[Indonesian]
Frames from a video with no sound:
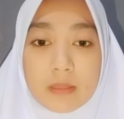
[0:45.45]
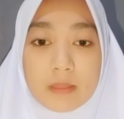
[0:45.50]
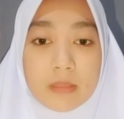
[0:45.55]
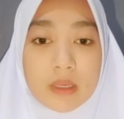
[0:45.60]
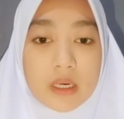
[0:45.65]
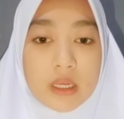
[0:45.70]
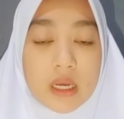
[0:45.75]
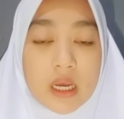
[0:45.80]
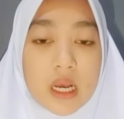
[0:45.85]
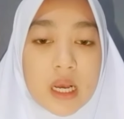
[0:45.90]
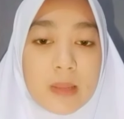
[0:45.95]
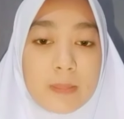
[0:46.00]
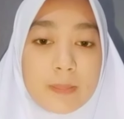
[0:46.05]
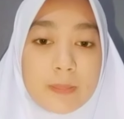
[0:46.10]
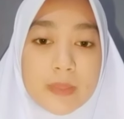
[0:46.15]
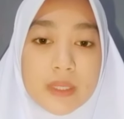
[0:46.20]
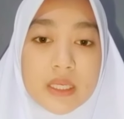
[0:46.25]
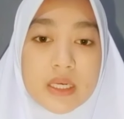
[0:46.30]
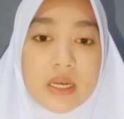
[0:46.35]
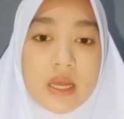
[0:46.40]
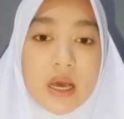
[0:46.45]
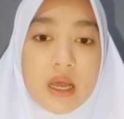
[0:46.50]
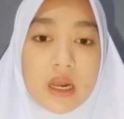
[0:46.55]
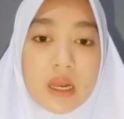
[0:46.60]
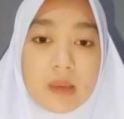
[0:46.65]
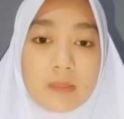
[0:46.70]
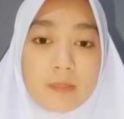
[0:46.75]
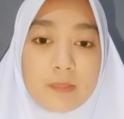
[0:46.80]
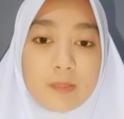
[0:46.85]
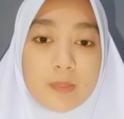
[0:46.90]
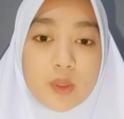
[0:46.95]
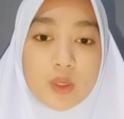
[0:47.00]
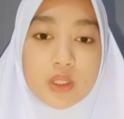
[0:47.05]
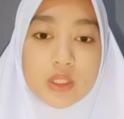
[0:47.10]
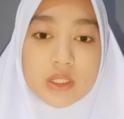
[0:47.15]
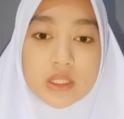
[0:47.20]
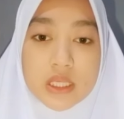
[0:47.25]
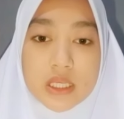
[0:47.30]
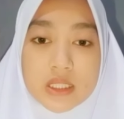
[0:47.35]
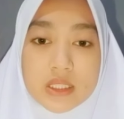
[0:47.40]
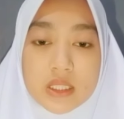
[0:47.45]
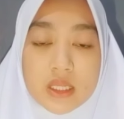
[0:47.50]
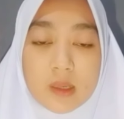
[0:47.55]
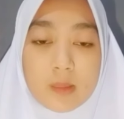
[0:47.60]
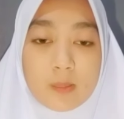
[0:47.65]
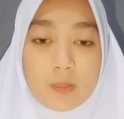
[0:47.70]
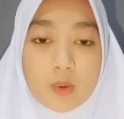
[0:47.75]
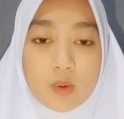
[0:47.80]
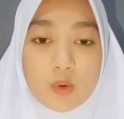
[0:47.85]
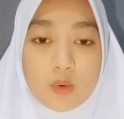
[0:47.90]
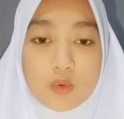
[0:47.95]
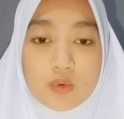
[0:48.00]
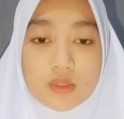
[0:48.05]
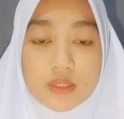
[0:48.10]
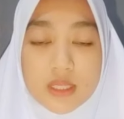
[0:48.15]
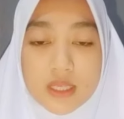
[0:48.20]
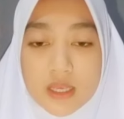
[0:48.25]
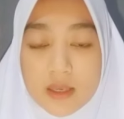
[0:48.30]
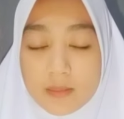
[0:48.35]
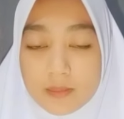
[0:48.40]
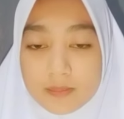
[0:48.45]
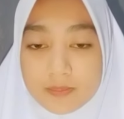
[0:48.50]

melengkapi dalam proses reproduksi.